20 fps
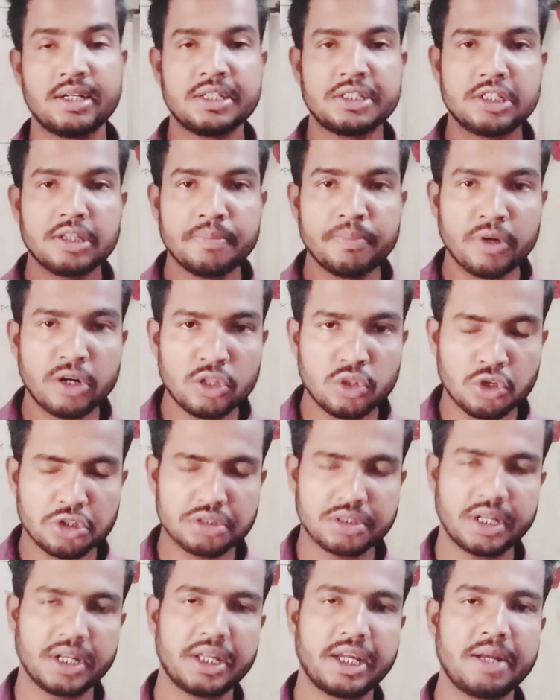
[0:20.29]
ডিসেম্বরের দশ
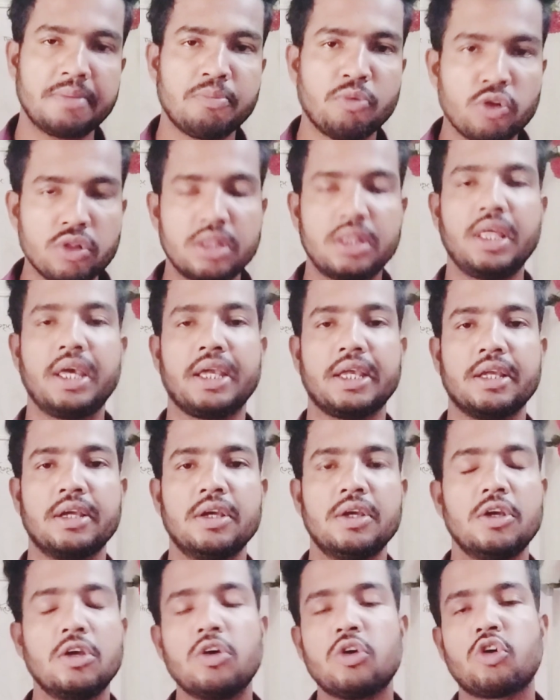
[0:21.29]
তারিখের মধ্যেই
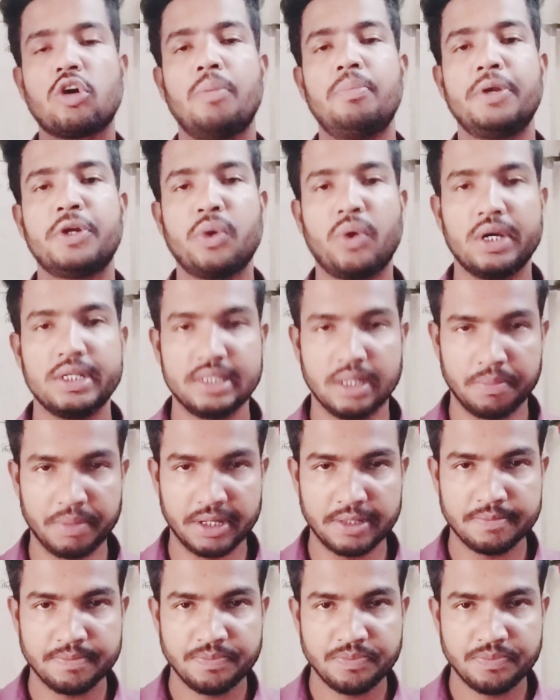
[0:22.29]
কমপ্লিট হয়ে যাবে